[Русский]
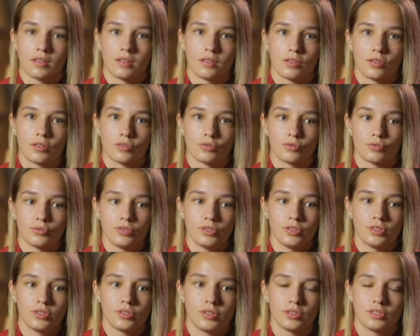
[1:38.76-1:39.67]
Отношусь
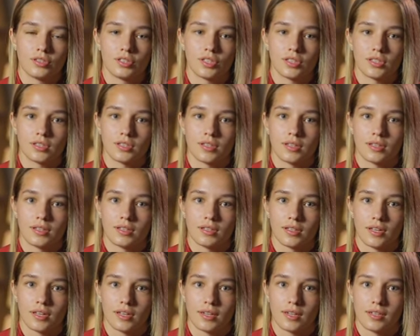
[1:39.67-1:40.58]
сейчас, наверное,
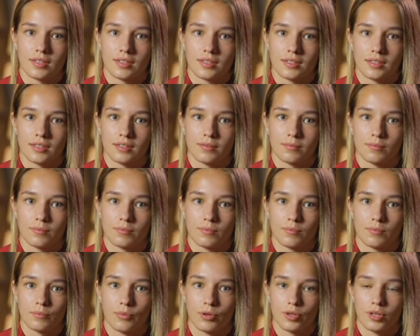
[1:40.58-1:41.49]
так
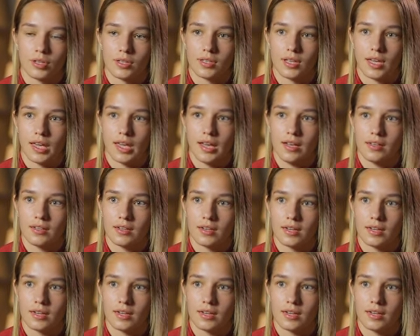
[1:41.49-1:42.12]
более лояльно.